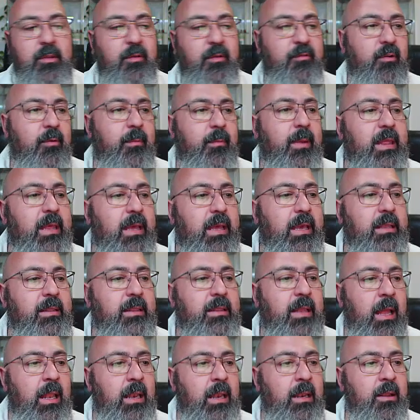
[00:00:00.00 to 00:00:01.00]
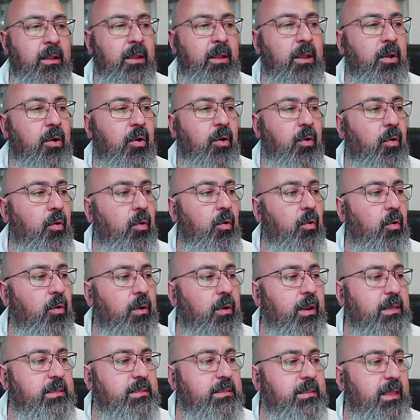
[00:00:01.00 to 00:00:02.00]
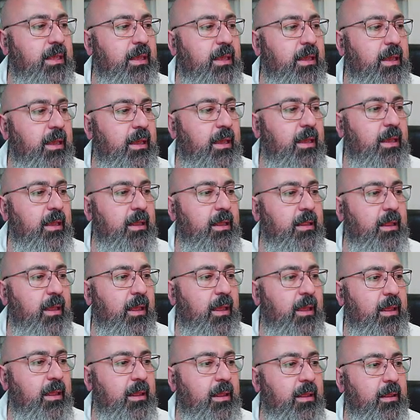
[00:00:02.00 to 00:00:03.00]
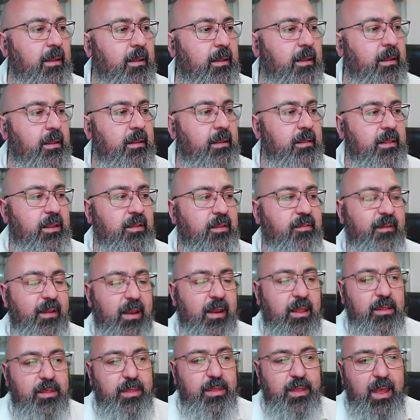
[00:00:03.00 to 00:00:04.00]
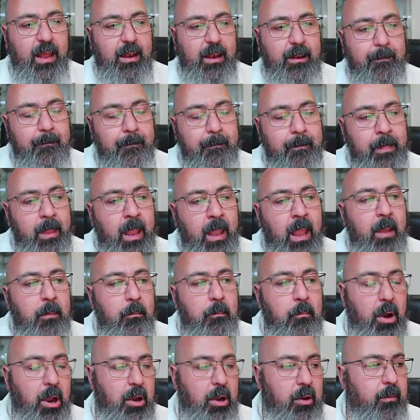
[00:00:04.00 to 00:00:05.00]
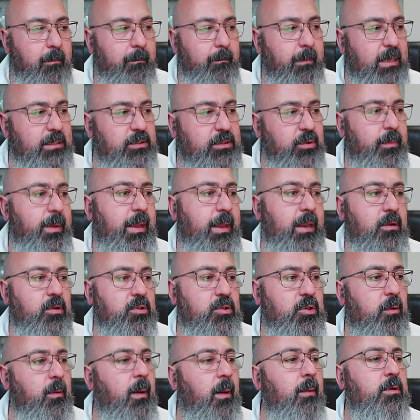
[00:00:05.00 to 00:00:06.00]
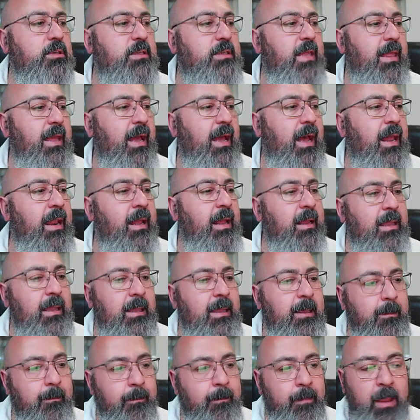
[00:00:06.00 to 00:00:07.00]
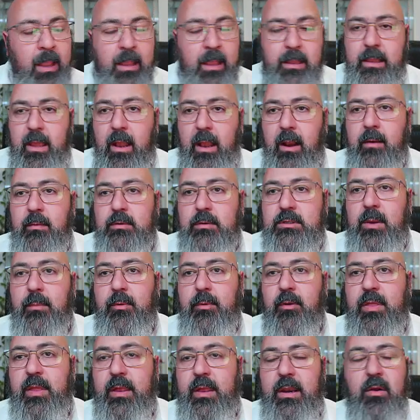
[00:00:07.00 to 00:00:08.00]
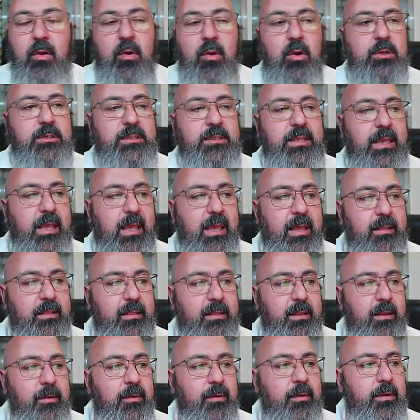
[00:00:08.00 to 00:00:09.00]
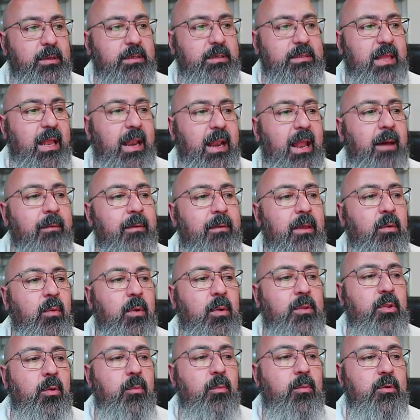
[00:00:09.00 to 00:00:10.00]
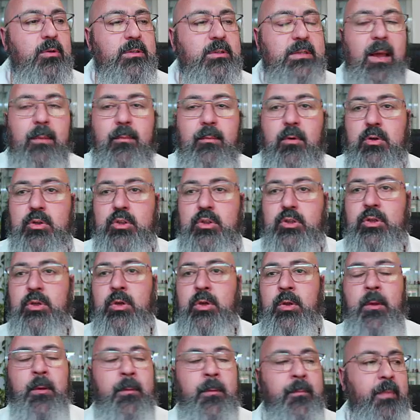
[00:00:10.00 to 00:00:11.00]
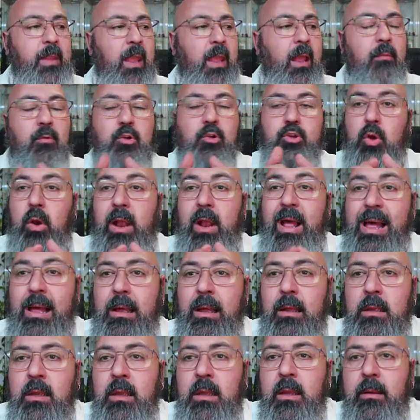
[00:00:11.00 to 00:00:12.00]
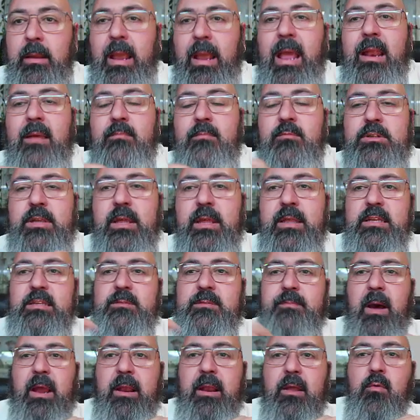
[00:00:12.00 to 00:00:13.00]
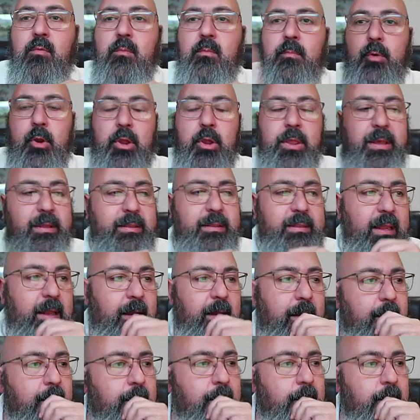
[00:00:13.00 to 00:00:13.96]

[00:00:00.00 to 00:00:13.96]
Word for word: de forma digital o con este diferencial. Bueno, más o menos, lo vamos a dejar aquí y ahora vamos a proceder con lo siguiente. ¿no? Esta nave, cuando pulsamos el botón A, queremos que dispare un proyectil.